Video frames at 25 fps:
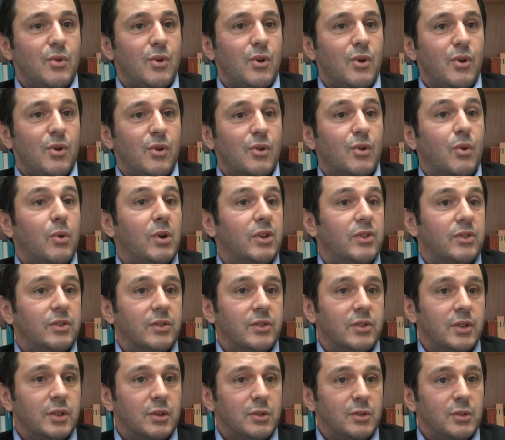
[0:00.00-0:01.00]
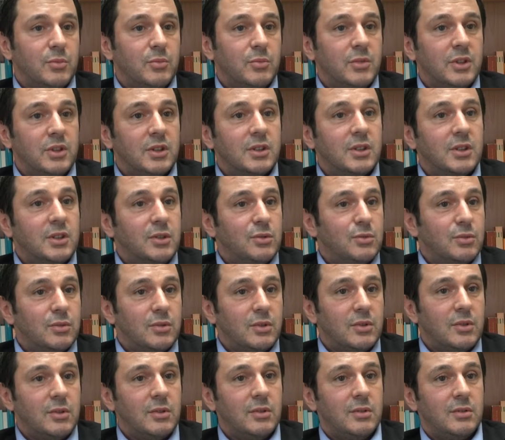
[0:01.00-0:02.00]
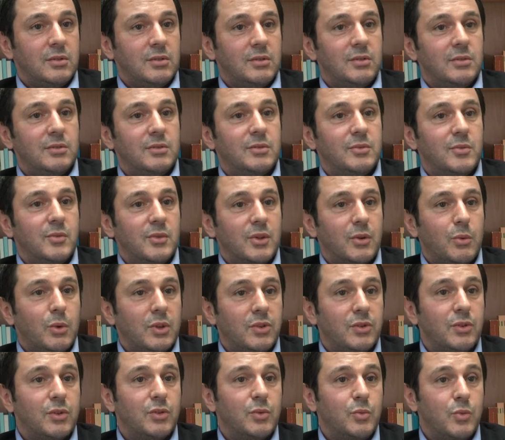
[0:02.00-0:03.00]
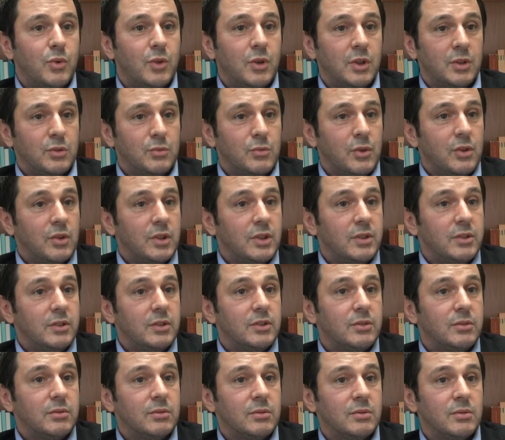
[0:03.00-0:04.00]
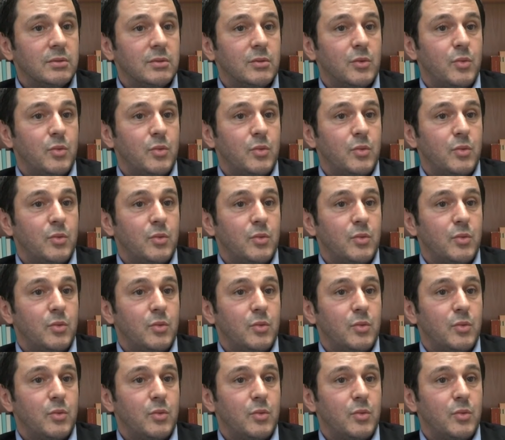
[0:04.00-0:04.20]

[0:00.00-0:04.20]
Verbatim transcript: en croissance économique et d'autres en croissance moindre ou en récession.